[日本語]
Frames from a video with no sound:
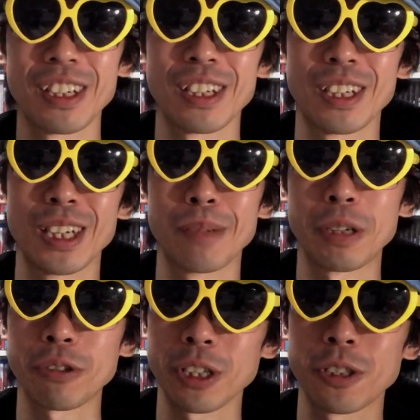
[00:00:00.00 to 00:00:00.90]
えー、
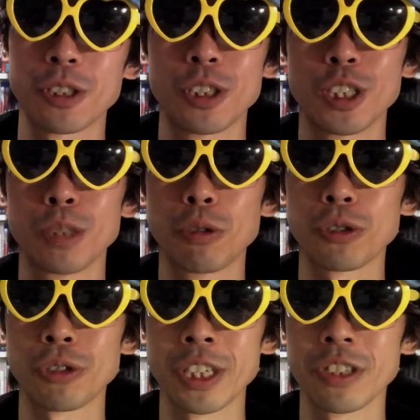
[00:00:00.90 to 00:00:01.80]

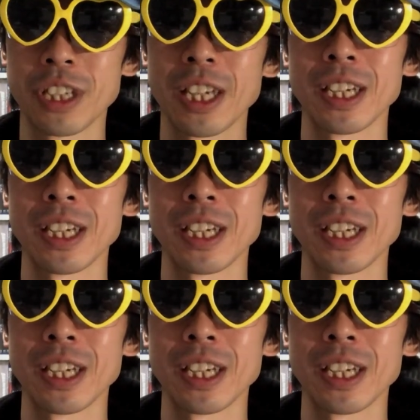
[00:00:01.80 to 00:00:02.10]
パトリック・ボージョ演じるね、